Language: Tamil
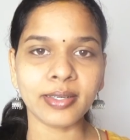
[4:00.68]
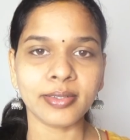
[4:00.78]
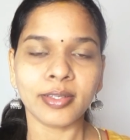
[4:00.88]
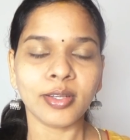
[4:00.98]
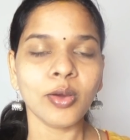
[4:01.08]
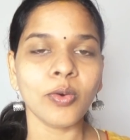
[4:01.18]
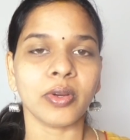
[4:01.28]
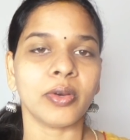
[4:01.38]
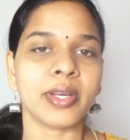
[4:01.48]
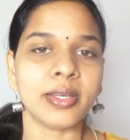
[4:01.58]
இருந்திங்கன்னா
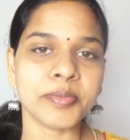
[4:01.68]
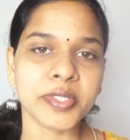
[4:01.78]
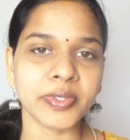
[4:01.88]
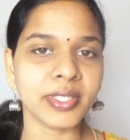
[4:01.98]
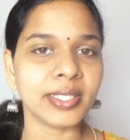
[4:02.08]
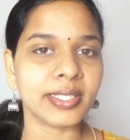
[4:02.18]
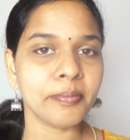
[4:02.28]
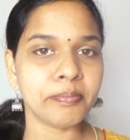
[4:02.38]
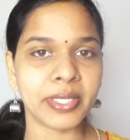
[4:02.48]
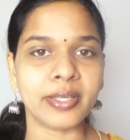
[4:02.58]
உங்களோட லிப்ஸை வந்து
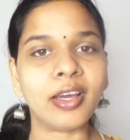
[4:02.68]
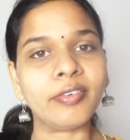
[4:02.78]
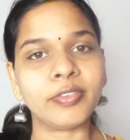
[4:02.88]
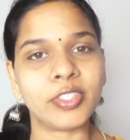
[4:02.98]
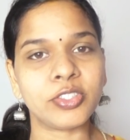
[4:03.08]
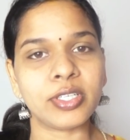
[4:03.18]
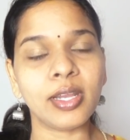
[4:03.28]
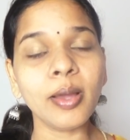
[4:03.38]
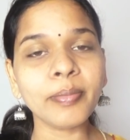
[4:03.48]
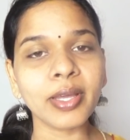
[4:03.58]
நீங்கள் பிங்க்காகவே
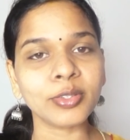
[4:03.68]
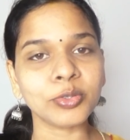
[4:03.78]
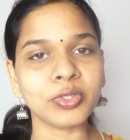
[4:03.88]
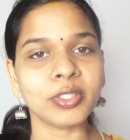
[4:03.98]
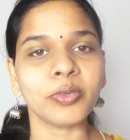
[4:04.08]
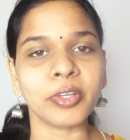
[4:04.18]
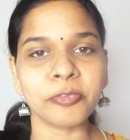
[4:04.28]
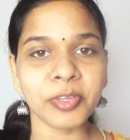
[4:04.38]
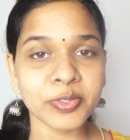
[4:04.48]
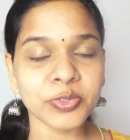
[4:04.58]
வச்சுக்கலாம் ஸோ தட் உங்கள்
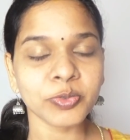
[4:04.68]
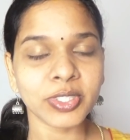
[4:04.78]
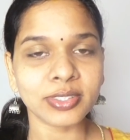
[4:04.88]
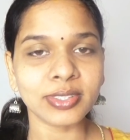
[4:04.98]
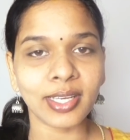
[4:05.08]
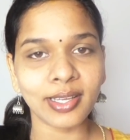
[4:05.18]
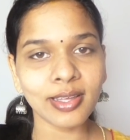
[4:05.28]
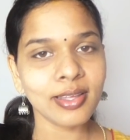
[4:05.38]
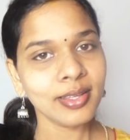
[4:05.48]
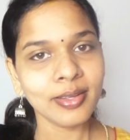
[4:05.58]
ஃபேஸும் வந்து நல்லா
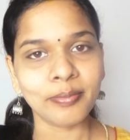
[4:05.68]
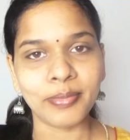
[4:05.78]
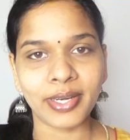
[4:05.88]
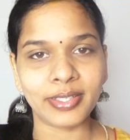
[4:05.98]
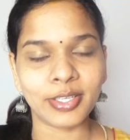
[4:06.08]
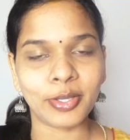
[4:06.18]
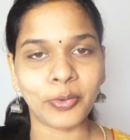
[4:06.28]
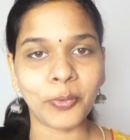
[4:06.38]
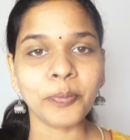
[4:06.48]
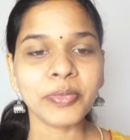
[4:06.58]
ப்ரைட்டாக
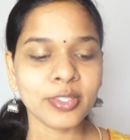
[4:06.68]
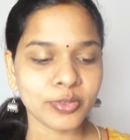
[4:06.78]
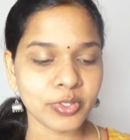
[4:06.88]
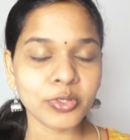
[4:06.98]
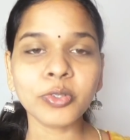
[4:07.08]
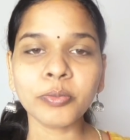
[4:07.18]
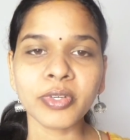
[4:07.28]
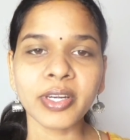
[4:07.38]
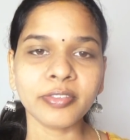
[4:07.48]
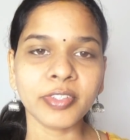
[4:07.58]
இருக்கும் ஸோ இதுக்கும்
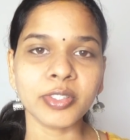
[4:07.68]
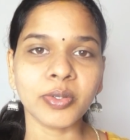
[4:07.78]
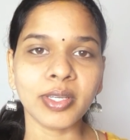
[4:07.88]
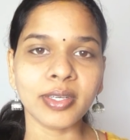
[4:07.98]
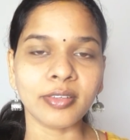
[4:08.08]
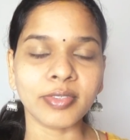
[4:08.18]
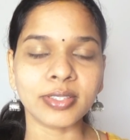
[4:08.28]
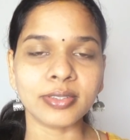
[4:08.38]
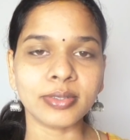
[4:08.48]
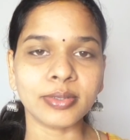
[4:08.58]
முன்னாடி வீடியோவில் நான்
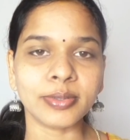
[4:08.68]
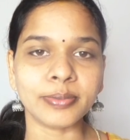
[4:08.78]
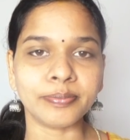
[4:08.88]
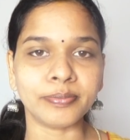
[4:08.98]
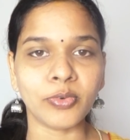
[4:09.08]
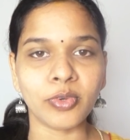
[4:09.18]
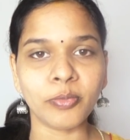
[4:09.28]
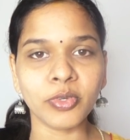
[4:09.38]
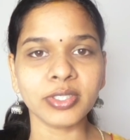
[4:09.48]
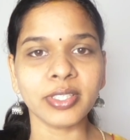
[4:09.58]
வந்து உங்கள்
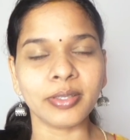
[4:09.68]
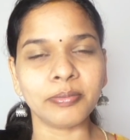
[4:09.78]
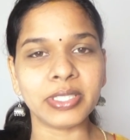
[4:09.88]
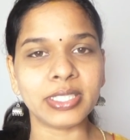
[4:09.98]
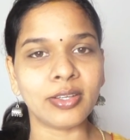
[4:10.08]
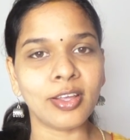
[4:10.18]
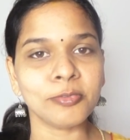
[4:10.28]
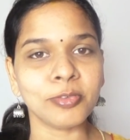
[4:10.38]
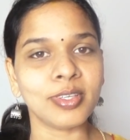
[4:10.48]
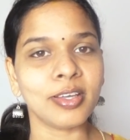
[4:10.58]
முகத்தை எப்படி நாள்
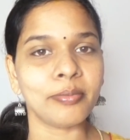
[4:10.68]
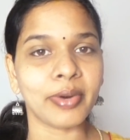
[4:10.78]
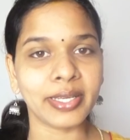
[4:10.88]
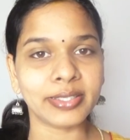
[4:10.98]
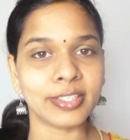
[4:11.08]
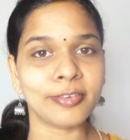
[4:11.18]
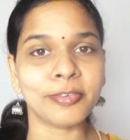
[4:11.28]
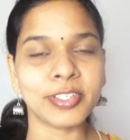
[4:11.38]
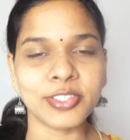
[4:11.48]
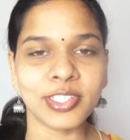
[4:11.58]
ஃபுல்லாக ப்ரைட்டாக
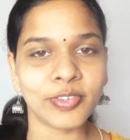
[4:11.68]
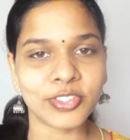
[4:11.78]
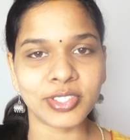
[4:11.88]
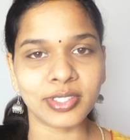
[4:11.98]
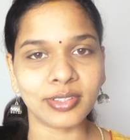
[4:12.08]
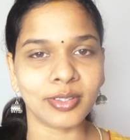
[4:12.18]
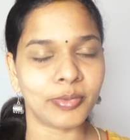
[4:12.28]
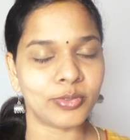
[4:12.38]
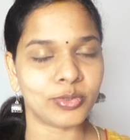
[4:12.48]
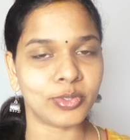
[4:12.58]
ஃப்ரெஷ்ஷாக வச்சுக்கிறது
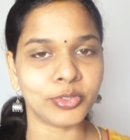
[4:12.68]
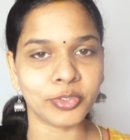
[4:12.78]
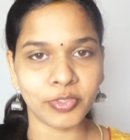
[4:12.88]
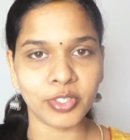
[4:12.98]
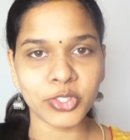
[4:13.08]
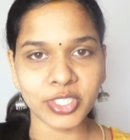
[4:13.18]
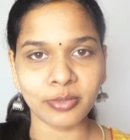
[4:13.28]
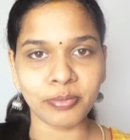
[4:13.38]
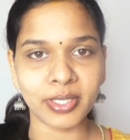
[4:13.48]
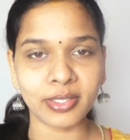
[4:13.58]
அப்படின்னு சொல்லிட்டு ஒரு வீடியோ
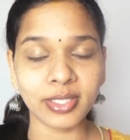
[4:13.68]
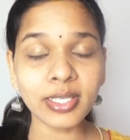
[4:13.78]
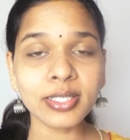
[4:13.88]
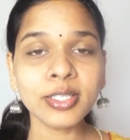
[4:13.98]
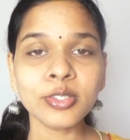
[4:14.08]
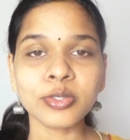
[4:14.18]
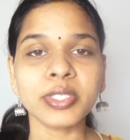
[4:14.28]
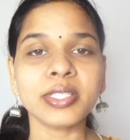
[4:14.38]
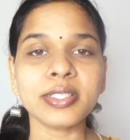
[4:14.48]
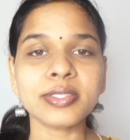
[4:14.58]
ஷேர் பண்ணியிருந்தேன் ஸோ
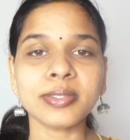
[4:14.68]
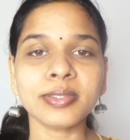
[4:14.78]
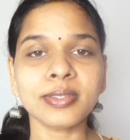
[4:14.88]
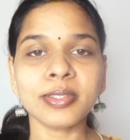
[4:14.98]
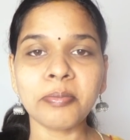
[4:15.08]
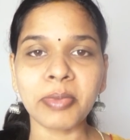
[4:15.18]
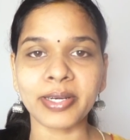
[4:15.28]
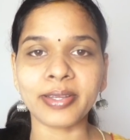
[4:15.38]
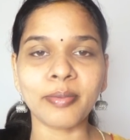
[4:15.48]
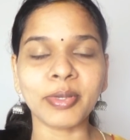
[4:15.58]
இன்ட்ரெஸ்ட் இருந்ததுன்னா
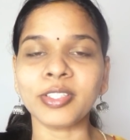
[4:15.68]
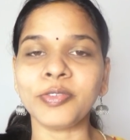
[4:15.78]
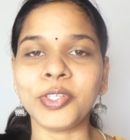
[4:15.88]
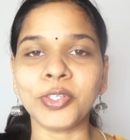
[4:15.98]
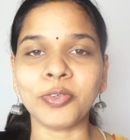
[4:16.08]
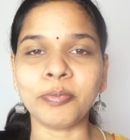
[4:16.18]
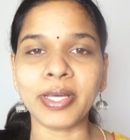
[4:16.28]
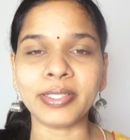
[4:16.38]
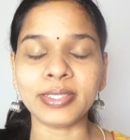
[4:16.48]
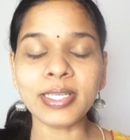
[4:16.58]
மறக்காமல் அந்த வீடியோவை
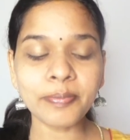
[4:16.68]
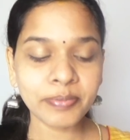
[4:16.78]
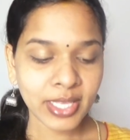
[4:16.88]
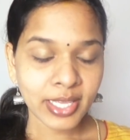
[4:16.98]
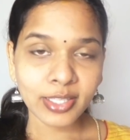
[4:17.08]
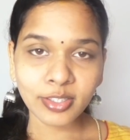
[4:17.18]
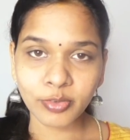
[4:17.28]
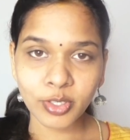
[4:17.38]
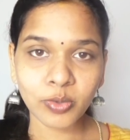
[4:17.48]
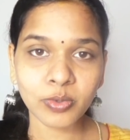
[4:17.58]
பாருங்கள் இந்த
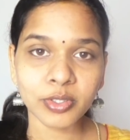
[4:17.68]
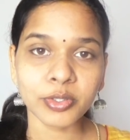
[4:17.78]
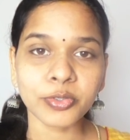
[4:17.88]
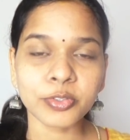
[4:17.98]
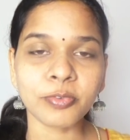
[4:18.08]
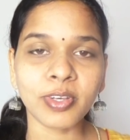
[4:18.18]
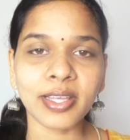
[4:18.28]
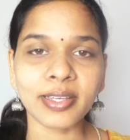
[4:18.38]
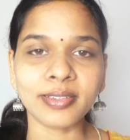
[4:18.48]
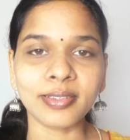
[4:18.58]
வீடியோ உங்களுக்கு
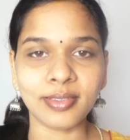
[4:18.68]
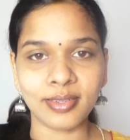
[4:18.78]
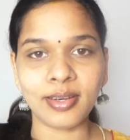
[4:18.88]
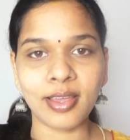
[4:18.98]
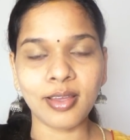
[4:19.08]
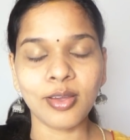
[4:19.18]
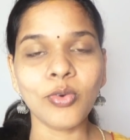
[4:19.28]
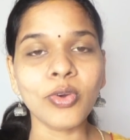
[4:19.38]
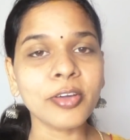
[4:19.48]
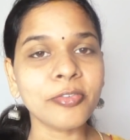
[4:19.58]
யூஸ்ஃபுல்லாக இருந்திருந்ததுன்னா
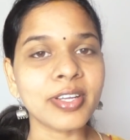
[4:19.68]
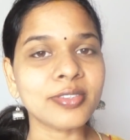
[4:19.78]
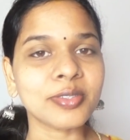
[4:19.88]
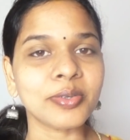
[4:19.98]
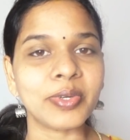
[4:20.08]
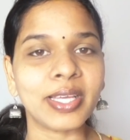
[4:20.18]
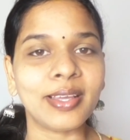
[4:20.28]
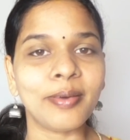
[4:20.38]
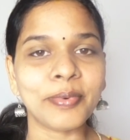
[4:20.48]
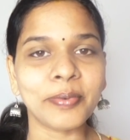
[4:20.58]
உங்கள் ஃப்ரெண்ட்ஸ் கூட
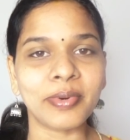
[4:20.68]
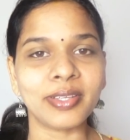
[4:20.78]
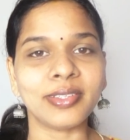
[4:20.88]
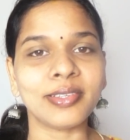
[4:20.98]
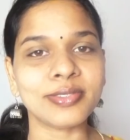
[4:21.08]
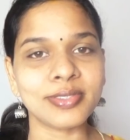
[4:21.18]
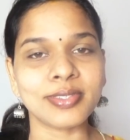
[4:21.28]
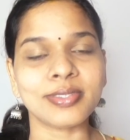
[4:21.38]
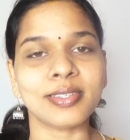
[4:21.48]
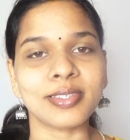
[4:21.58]
அப்புறம் பிரதர்ஸ்
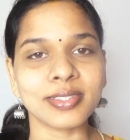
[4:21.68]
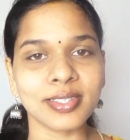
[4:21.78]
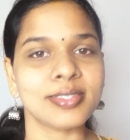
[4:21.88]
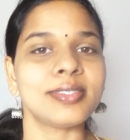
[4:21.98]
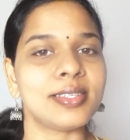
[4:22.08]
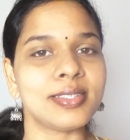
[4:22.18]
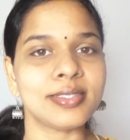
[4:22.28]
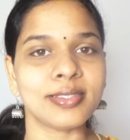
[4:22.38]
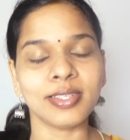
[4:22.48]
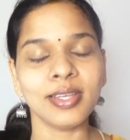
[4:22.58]
சிஸ்டர்ஸ் கசின்ஸ்
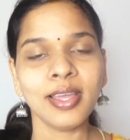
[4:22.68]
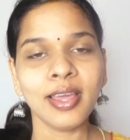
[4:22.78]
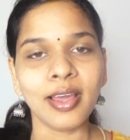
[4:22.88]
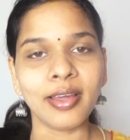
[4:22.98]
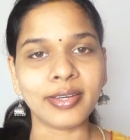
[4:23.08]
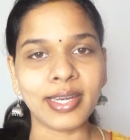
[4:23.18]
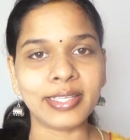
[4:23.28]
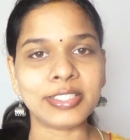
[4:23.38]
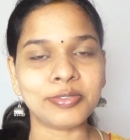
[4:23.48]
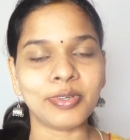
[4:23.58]

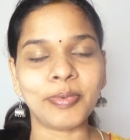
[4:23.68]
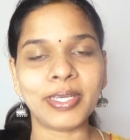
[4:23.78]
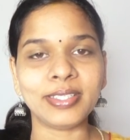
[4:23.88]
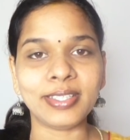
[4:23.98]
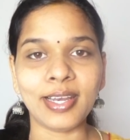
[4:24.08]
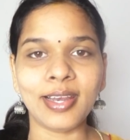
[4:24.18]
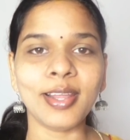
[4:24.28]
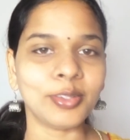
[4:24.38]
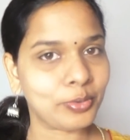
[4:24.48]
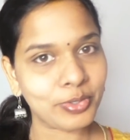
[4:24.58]
ரிலேட்டிவ் அப்படின்ட்டு
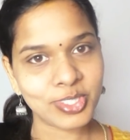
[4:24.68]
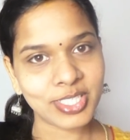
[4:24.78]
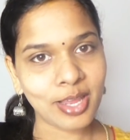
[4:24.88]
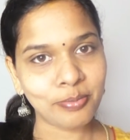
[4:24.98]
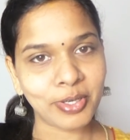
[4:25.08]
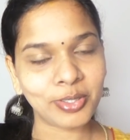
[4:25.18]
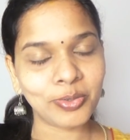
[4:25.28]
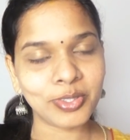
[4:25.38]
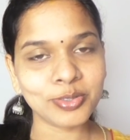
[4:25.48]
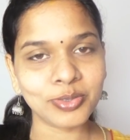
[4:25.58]
எல்லாத்துக்கூடையும் ஷேர்
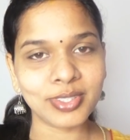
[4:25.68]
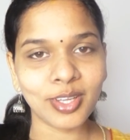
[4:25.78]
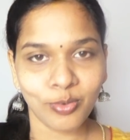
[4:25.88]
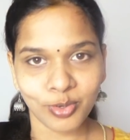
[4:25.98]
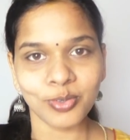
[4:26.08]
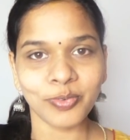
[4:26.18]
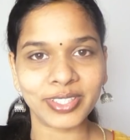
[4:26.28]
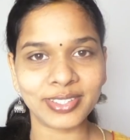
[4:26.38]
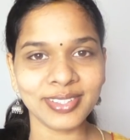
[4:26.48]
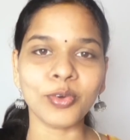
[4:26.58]
பண்ணிக்கோங்க ஸோ தட் அவங்களும்
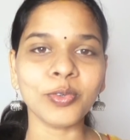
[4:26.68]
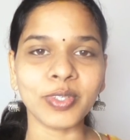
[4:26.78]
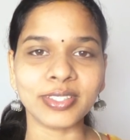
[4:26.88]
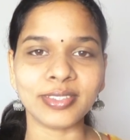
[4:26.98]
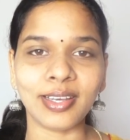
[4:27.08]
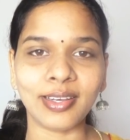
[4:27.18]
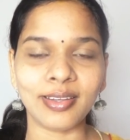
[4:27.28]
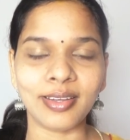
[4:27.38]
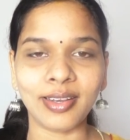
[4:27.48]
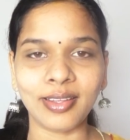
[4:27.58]
வந்து இன்னும் வந்து
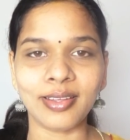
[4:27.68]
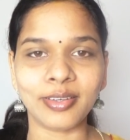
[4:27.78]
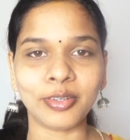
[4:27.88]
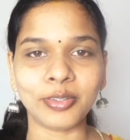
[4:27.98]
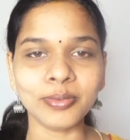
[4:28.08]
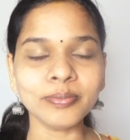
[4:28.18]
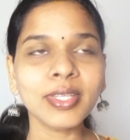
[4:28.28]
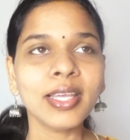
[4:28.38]
நல்லா அழகாக இருக்கட்டும்